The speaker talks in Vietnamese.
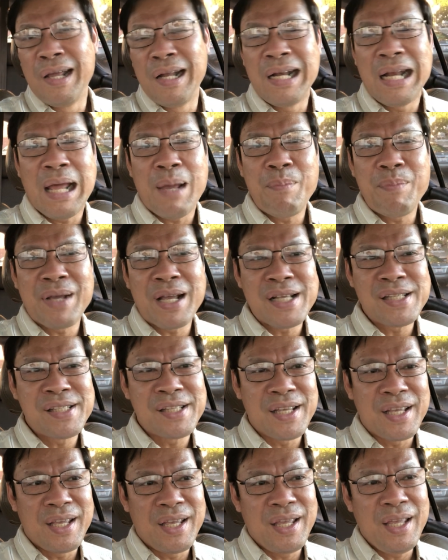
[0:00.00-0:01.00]
nam ca
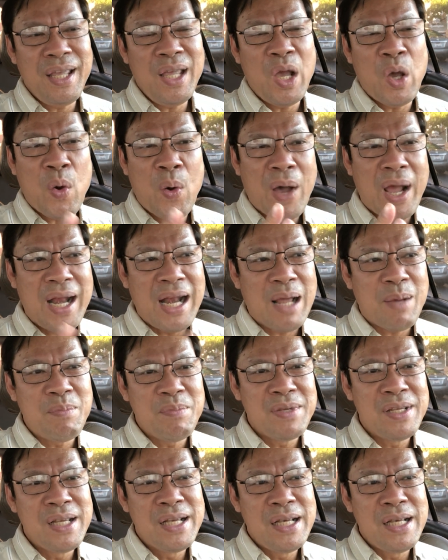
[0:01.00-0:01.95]
sĩ Hoài Lâm